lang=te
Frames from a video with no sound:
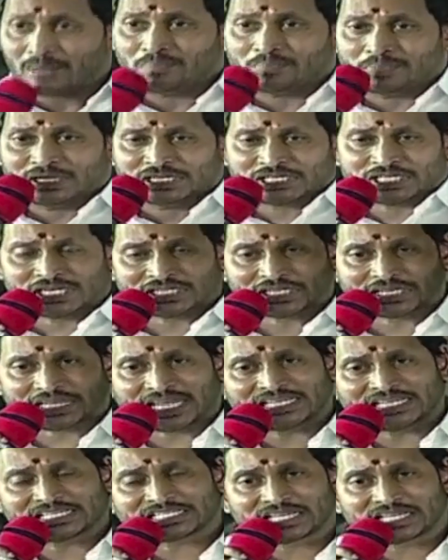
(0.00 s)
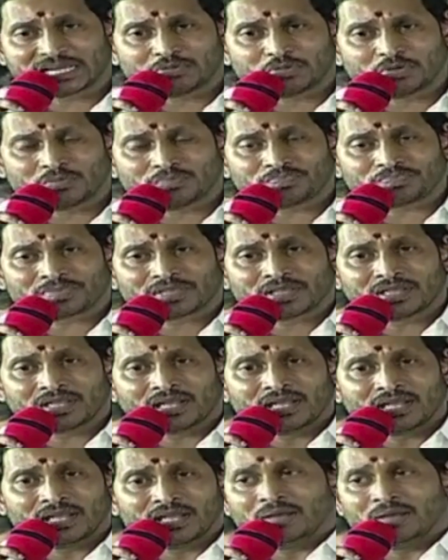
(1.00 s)
మీ చేతికే ఇస్తాము
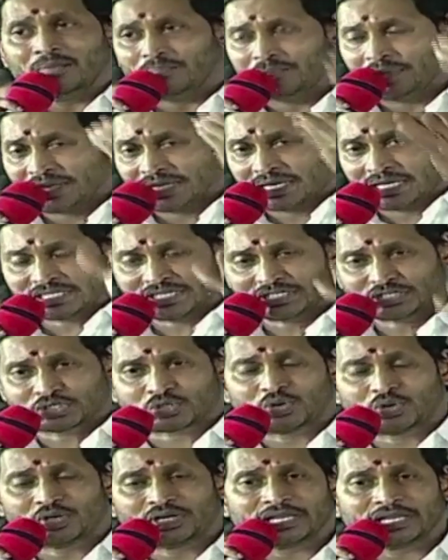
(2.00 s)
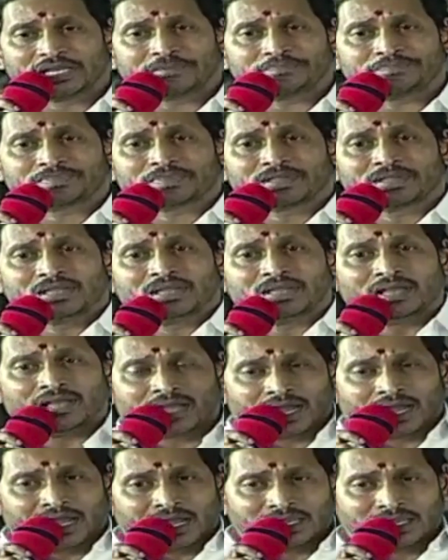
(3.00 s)
మీరే తెచ్చుకోండి
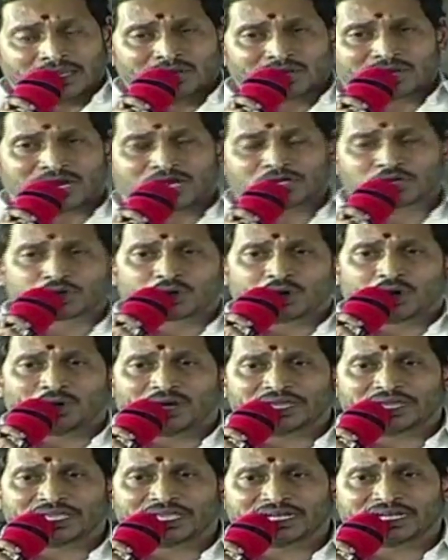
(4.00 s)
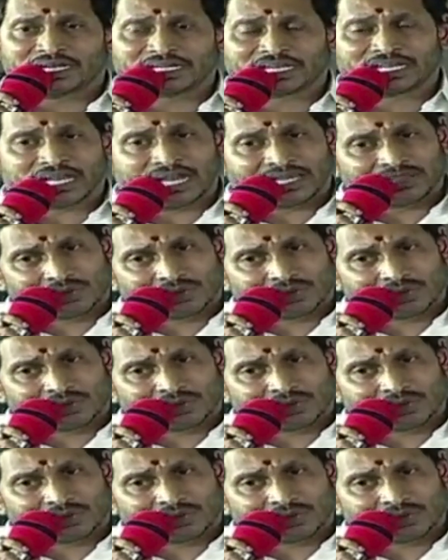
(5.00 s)
ఇల్లు కట్టుకోవాలి అని అంటే అది